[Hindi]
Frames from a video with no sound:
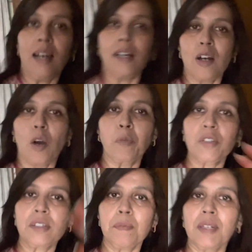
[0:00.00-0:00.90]

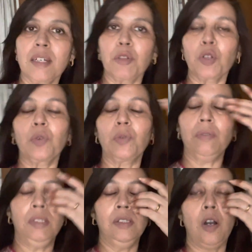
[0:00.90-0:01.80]
ऑपोजिट में ना मेरे को
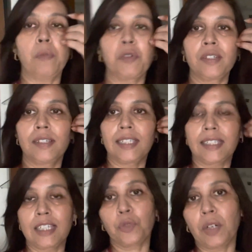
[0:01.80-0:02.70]
ऑपोजिट
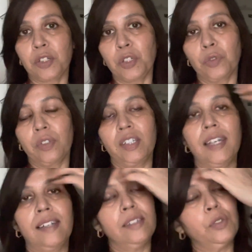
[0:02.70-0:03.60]
दिखता है क्वार्टर टू थ्री
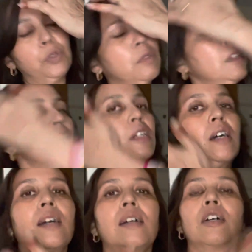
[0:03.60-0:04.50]
है ना तो
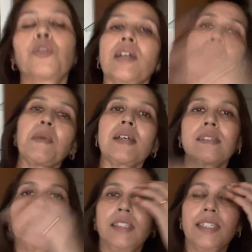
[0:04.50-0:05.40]
क्वार्टर
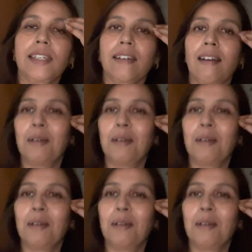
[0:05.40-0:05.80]
पास थ्री दिखेगा